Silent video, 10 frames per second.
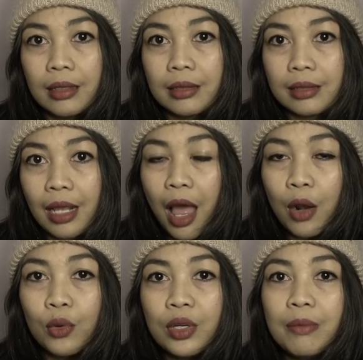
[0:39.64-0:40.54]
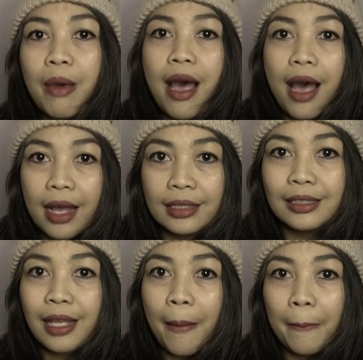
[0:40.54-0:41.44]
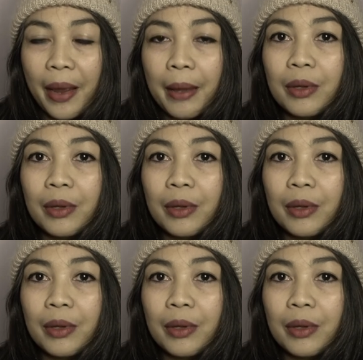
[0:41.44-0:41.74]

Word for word: selalu dibahas sampai